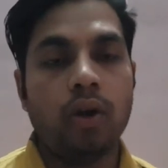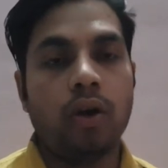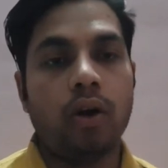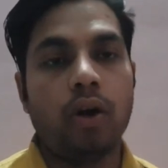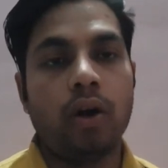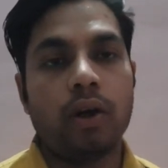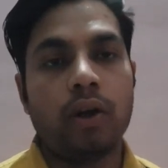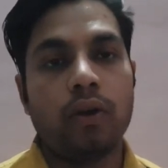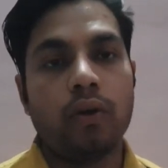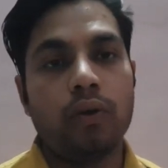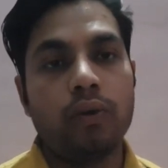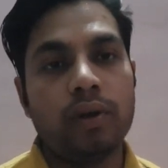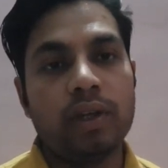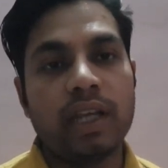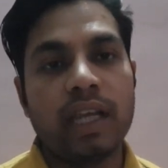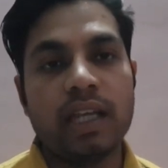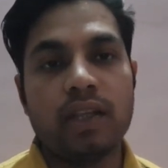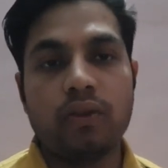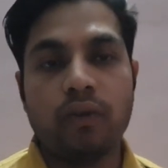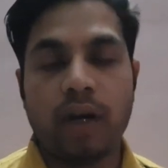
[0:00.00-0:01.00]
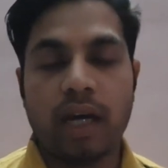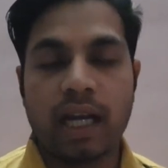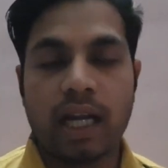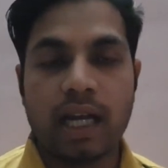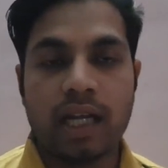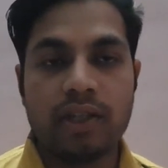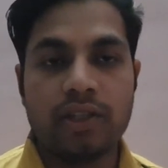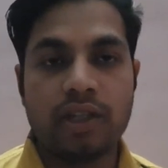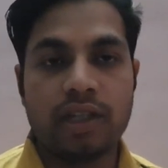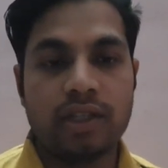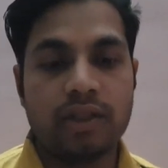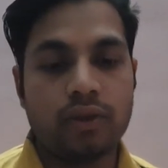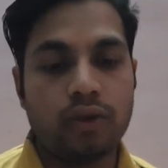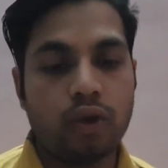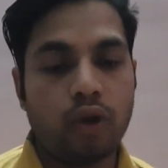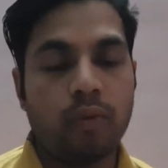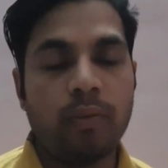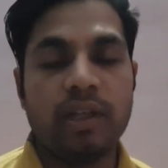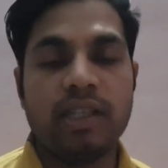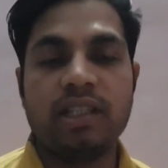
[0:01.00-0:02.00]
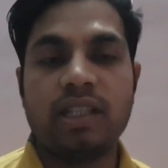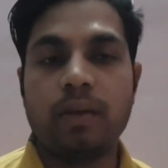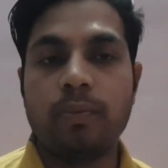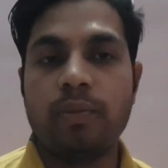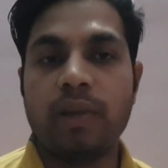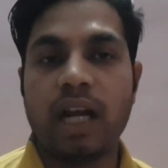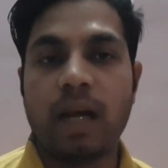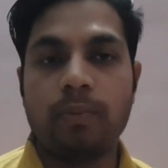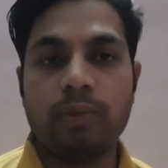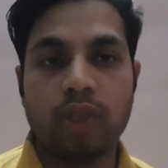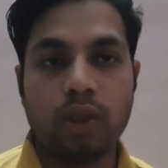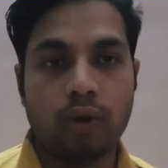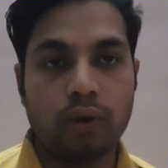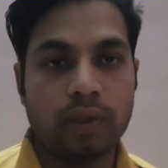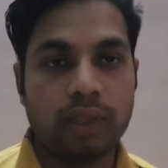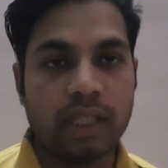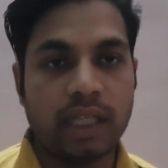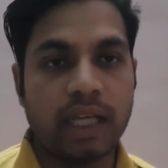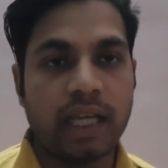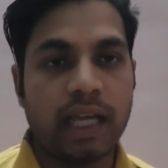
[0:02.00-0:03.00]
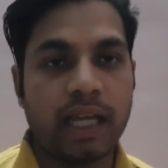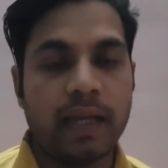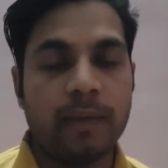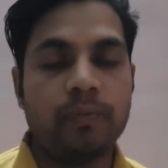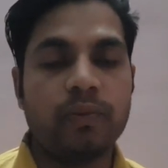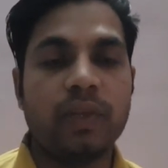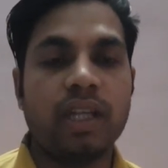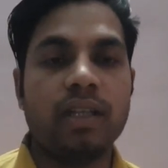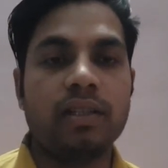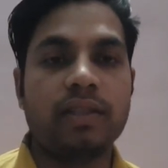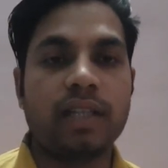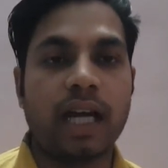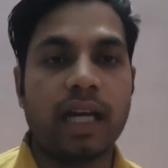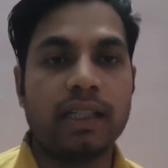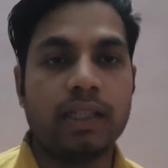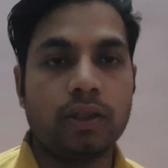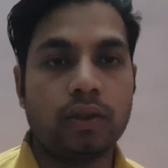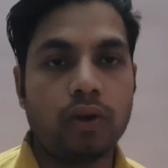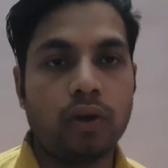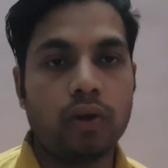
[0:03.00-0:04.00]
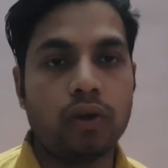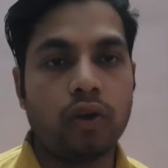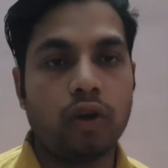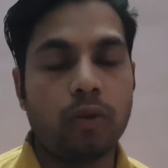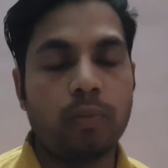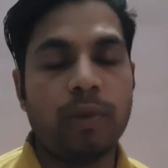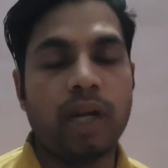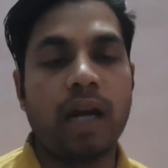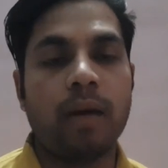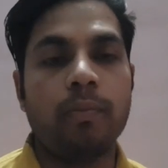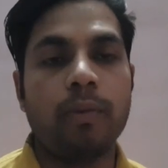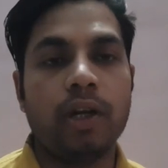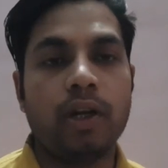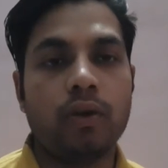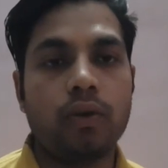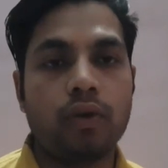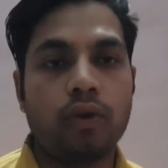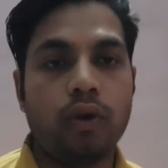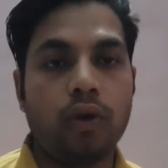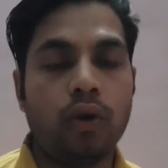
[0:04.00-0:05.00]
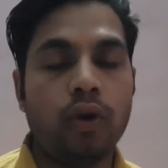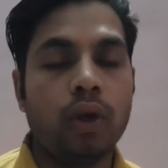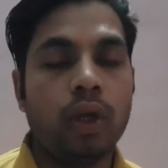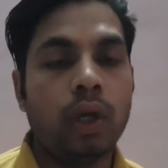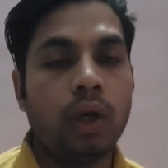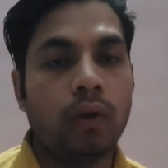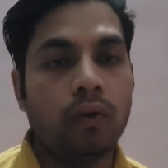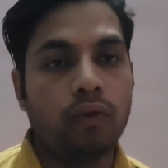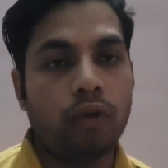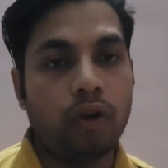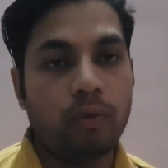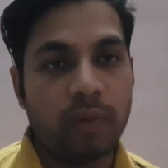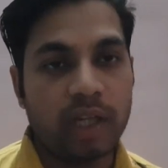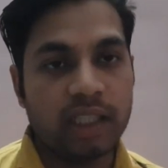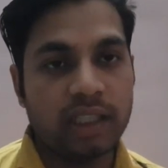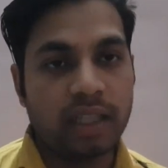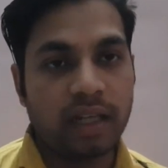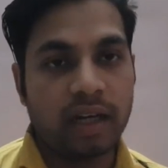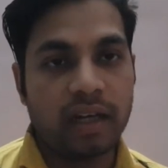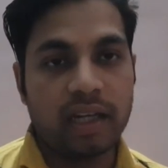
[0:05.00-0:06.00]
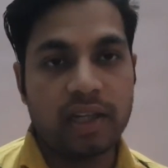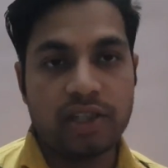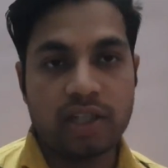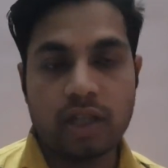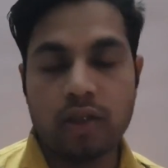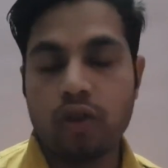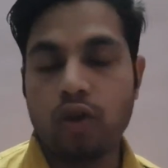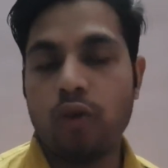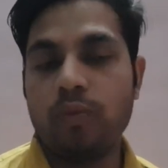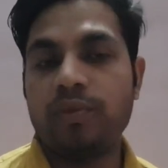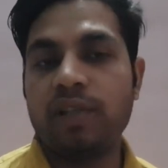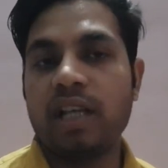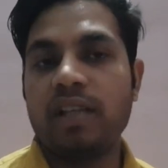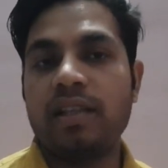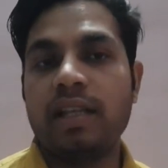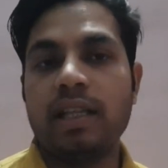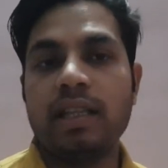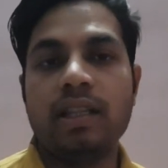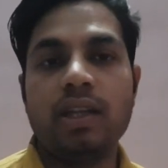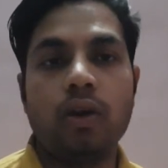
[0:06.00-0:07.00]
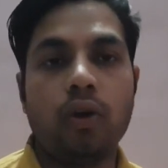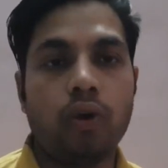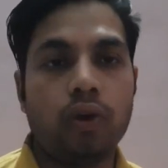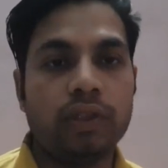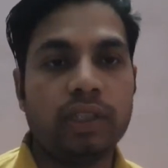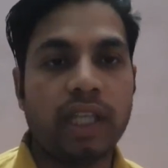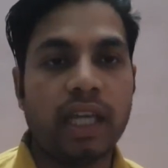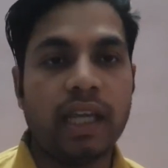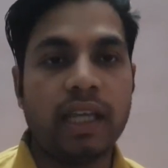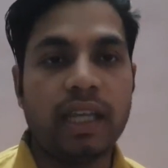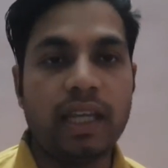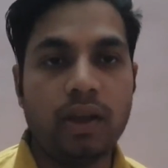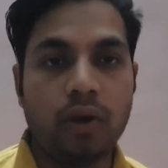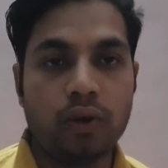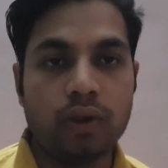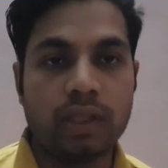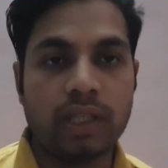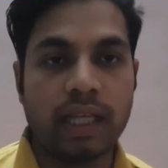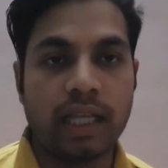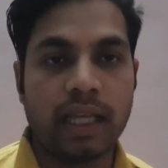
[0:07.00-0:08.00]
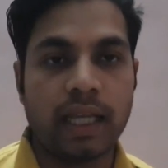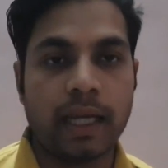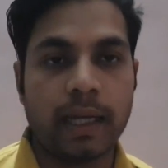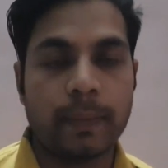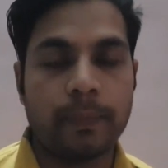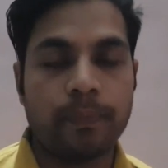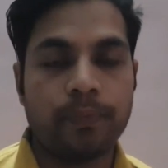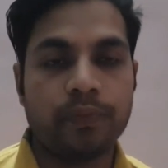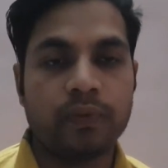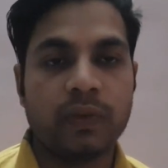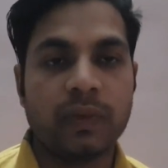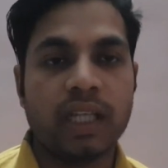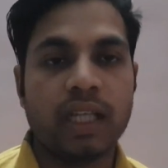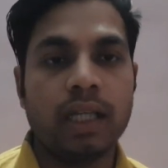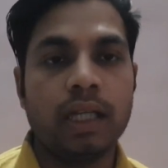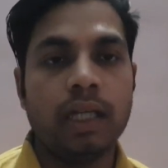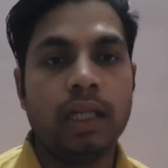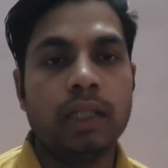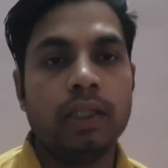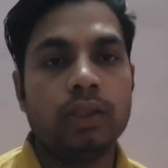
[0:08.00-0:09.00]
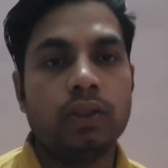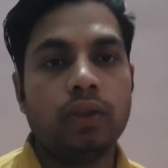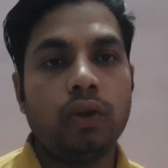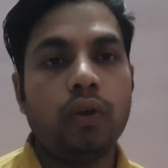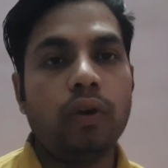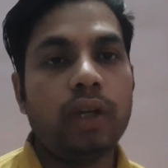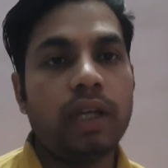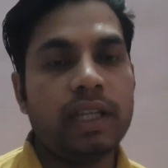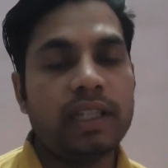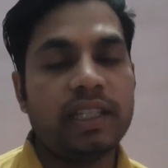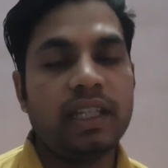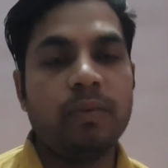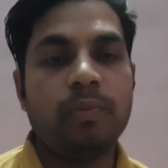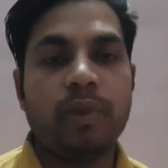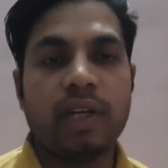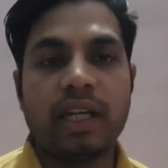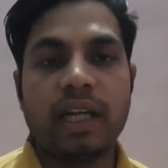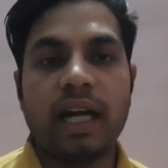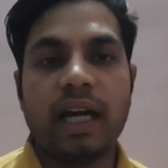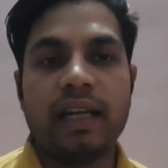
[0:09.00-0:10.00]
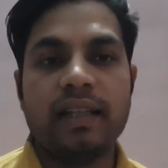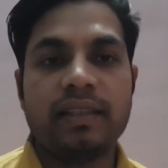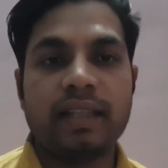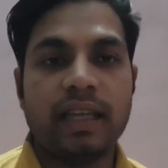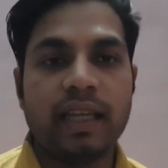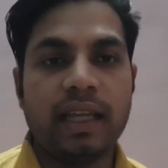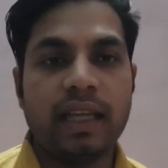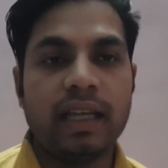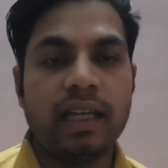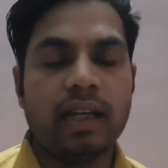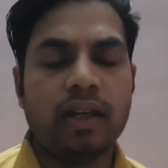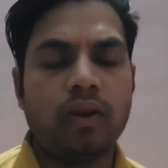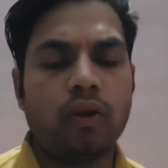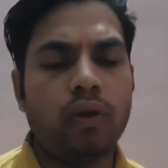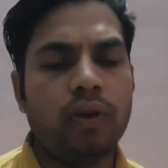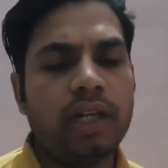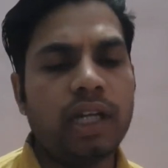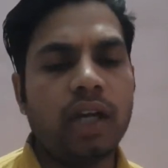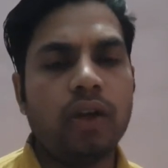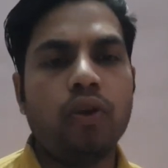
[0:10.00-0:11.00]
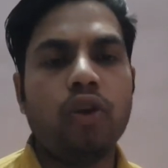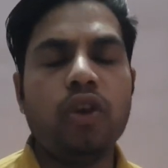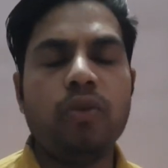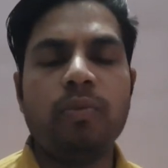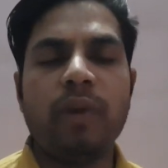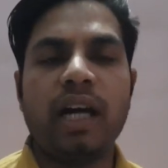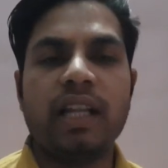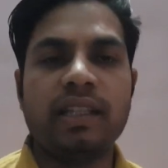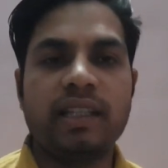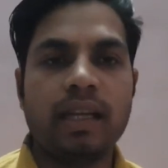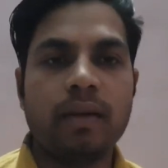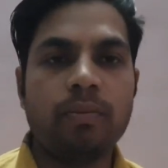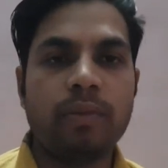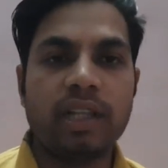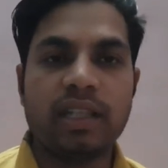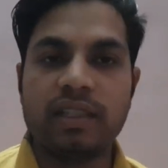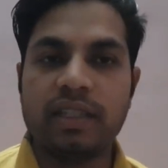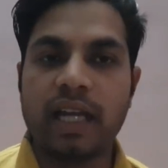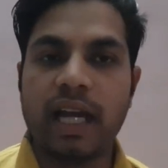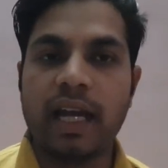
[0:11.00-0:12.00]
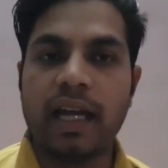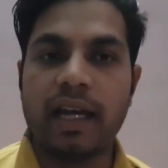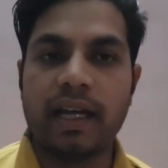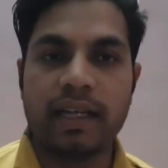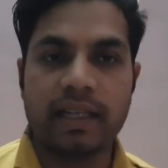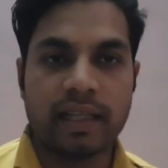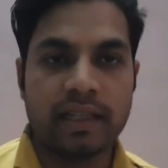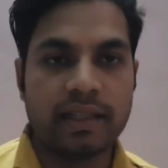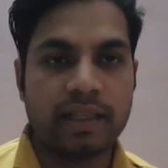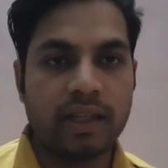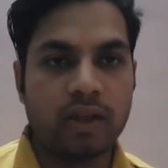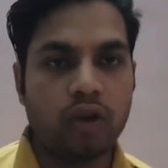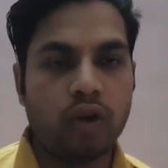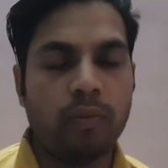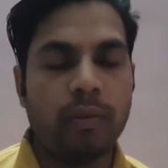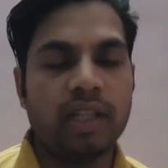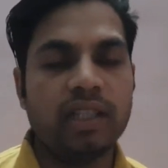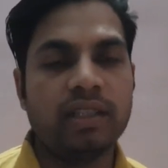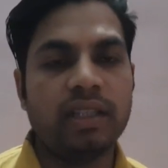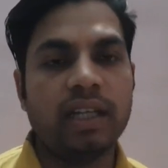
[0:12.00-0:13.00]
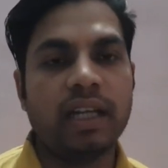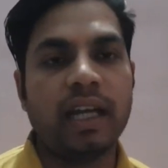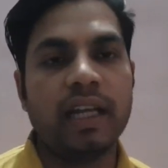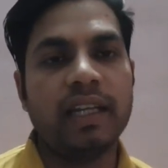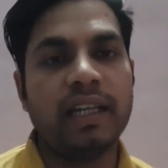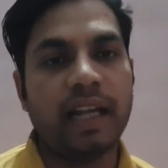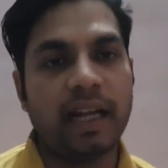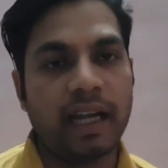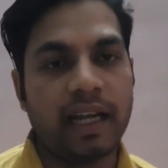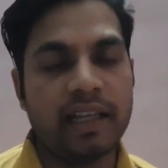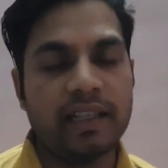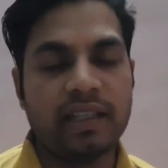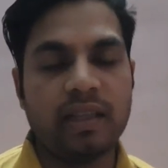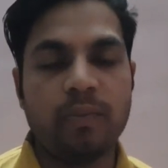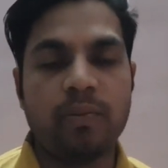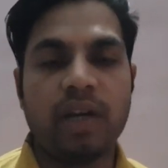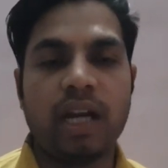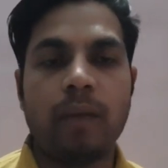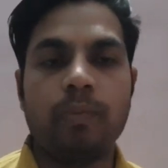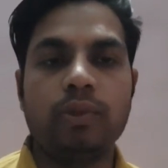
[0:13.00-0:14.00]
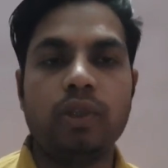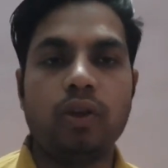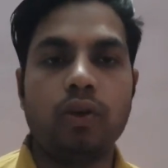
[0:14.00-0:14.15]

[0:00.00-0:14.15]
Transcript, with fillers: और उनके द्वारा जिस जो मंत्र प्राप्त होते हैं साधकों को ब्राह्मणों को वो मंत्र निश्चित रूप से सिद्ध होते ही होते हैं तो इसी प्रकार से कोई ना कोई माध्यम बनता है हर किसी को मंत्र कहीं ना कहीं से प्राप्त